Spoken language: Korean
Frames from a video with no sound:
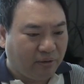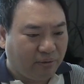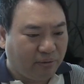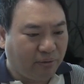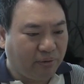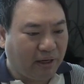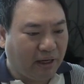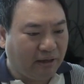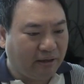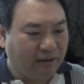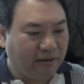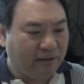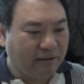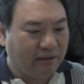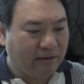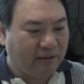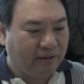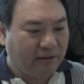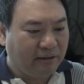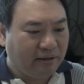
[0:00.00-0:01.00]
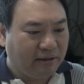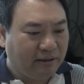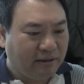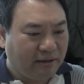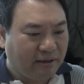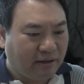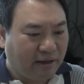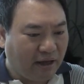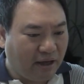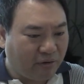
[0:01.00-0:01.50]
또 나는
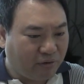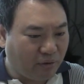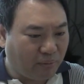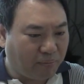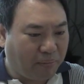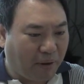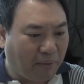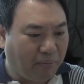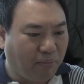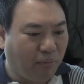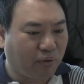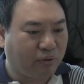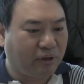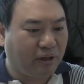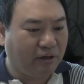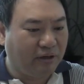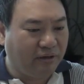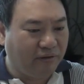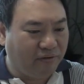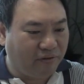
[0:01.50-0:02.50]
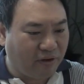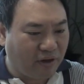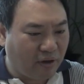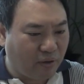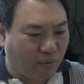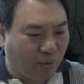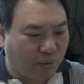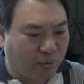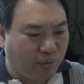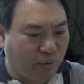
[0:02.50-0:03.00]
계속 반복되는
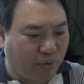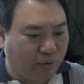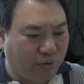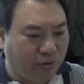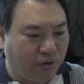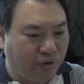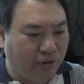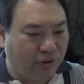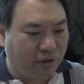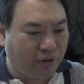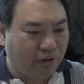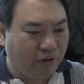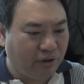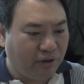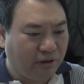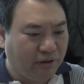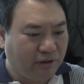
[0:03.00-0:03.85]
인생의 고통을